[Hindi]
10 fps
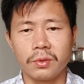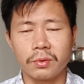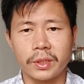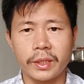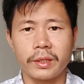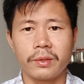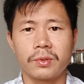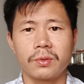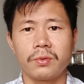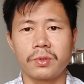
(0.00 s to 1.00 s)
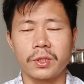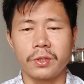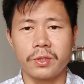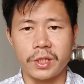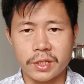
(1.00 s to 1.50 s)
दुख दर्द है
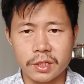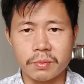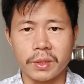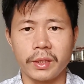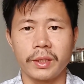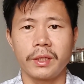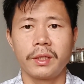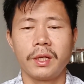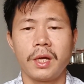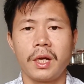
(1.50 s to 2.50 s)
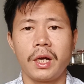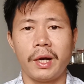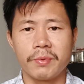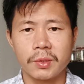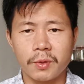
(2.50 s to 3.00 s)
उसको जस्टिस मिलेगा
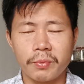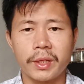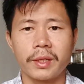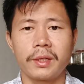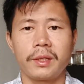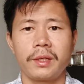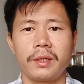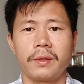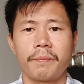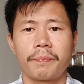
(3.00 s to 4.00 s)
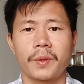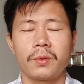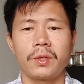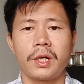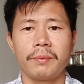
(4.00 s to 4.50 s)
हम सब उम्मीद करते हैं
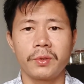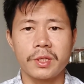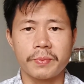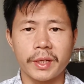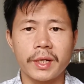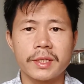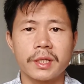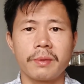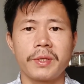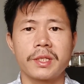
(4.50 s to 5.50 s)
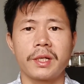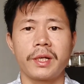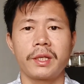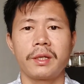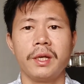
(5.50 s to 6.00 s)
और आप लोग इस प्रकार से हमेशा
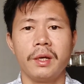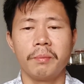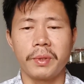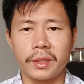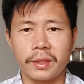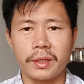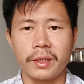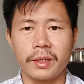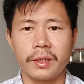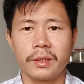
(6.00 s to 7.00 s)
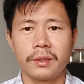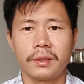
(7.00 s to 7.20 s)
आगे बढ़ते रहना